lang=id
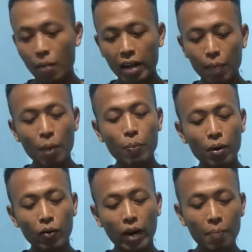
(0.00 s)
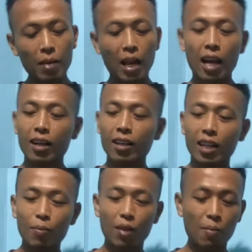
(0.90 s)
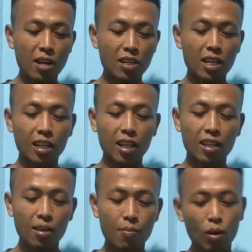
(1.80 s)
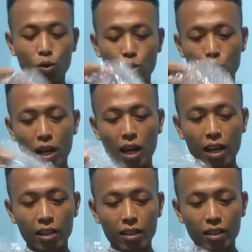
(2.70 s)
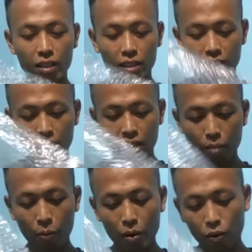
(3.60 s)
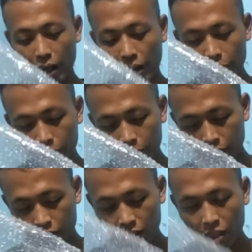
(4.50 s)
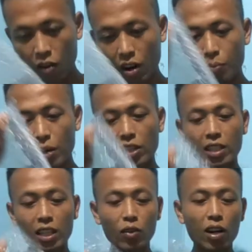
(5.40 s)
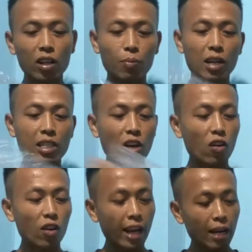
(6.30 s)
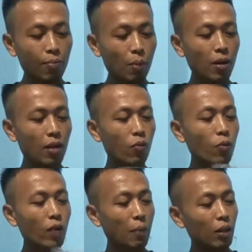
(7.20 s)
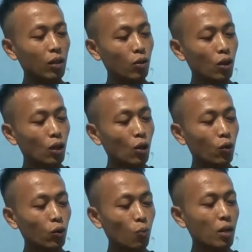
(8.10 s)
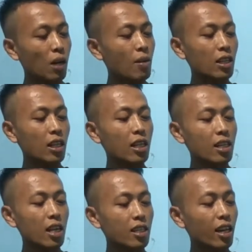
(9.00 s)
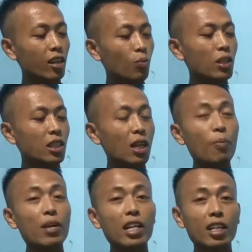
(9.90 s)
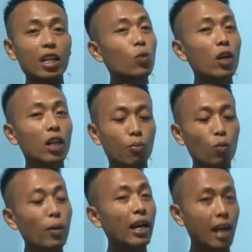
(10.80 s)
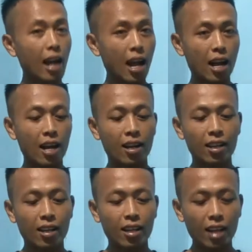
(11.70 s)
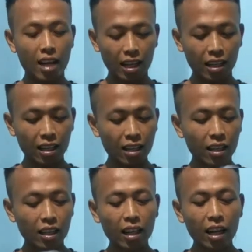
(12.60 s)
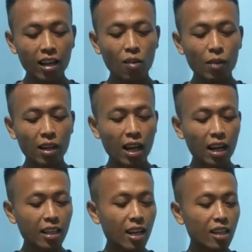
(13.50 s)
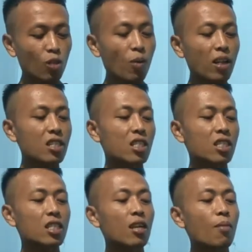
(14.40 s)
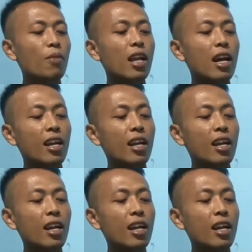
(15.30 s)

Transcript: pakai bubble wrap ya ini pengemasannya tadi bagus juga ini bubble wrap orang biasanya itu kalau dibelanja online Google Wrap itu untuk pengemasannya saja itu biasanya bayarnya 2000 perak nah ini nilai nominalnya cuma 900